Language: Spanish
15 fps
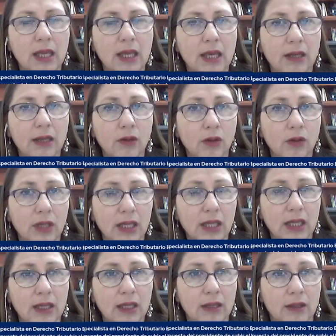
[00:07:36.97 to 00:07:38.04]
Creo
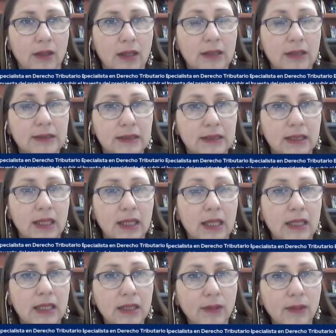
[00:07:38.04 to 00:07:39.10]
que en, sí
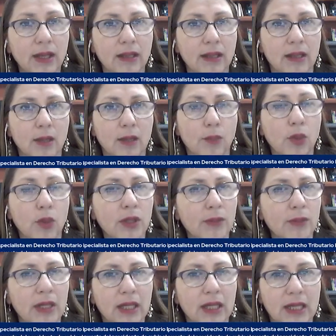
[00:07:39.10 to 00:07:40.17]
el IVA puede
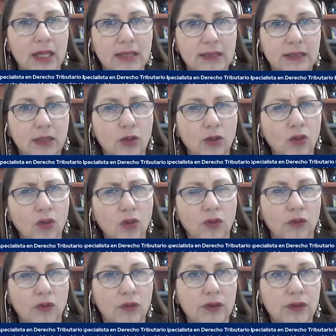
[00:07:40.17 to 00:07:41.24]
manejarse no
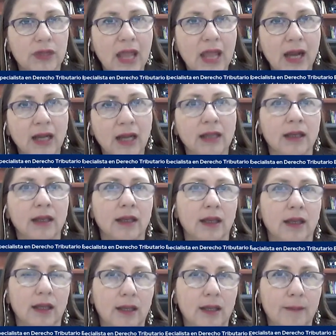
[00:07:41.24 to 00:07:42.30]
tan
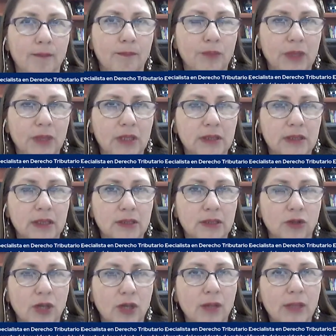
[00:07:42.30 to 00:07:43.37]
em,
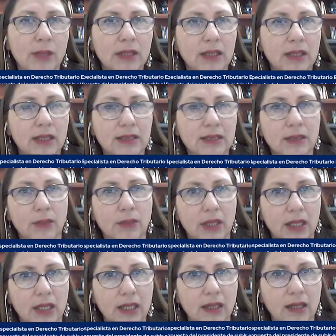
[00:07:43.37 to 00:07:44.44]
discrecionalmente de esa
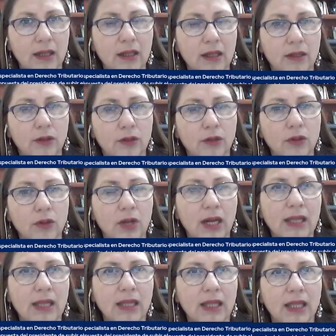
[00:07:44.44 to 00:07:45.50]
manera, ¿no?
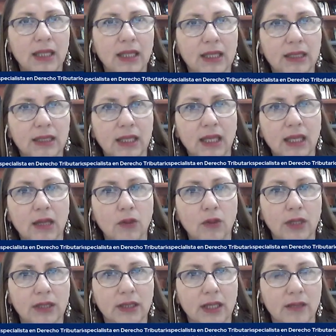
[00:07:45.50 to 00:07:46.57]
La idea de que tenga
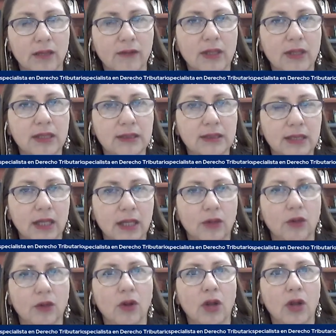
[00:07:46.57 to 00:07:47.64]
una tarifa del
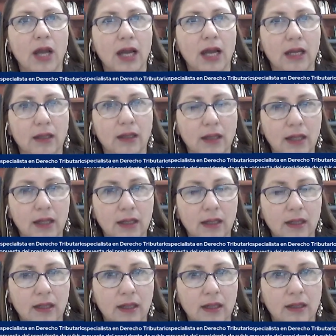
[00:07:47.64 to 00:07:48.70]
cero al, al,
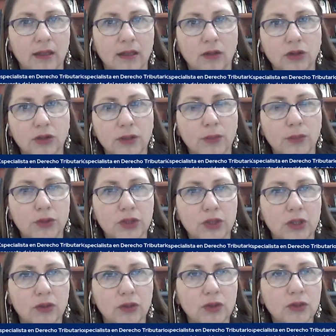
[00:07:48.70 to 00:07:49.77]
al
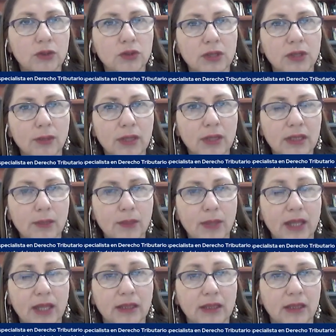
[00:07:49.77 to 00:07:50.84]
12% es justamente
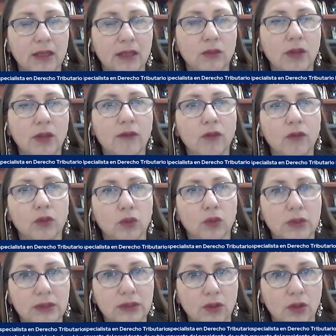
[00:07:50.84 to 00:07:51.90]
para tener una
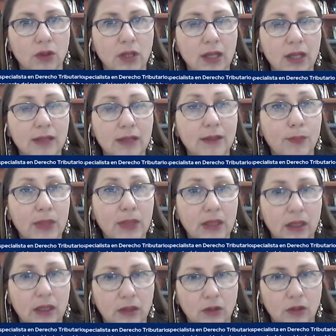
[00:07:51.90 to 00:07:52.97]
fluctuación
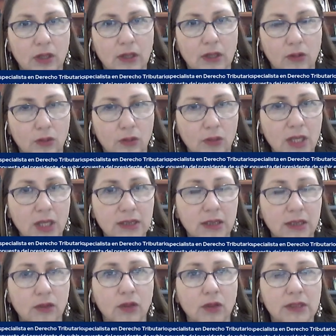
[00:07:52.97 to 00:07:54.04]
dependiendo de la economía y
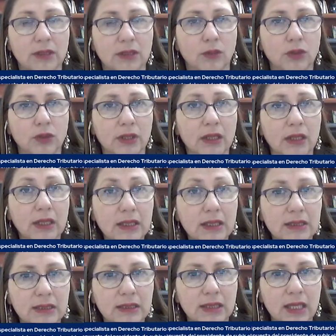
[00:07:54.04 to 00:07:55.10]
siendo que estamos en
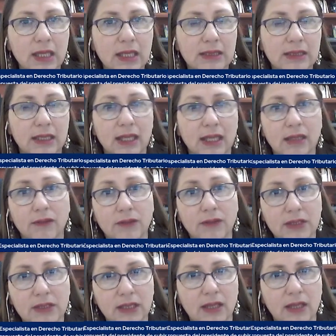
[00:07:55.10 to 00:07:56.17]
crisis, sería
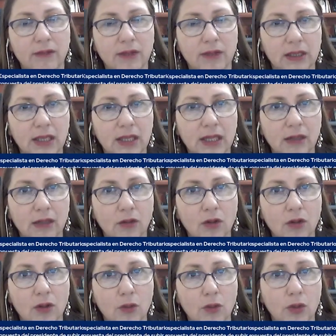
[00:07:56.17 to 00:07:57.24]
difícil afectarlo
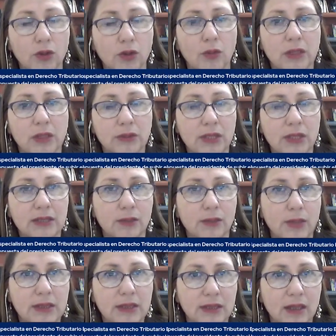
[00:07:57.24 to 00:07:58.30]
cuando más bien se
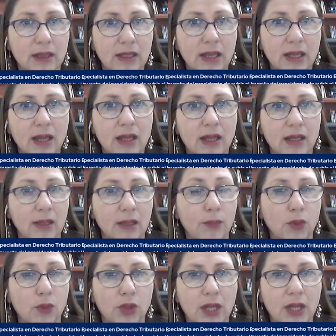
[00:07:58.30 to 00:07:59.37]
pensaría que
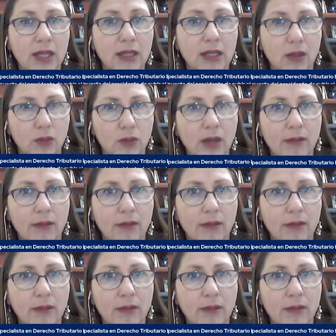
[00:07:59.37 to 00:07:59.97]
podría ir a una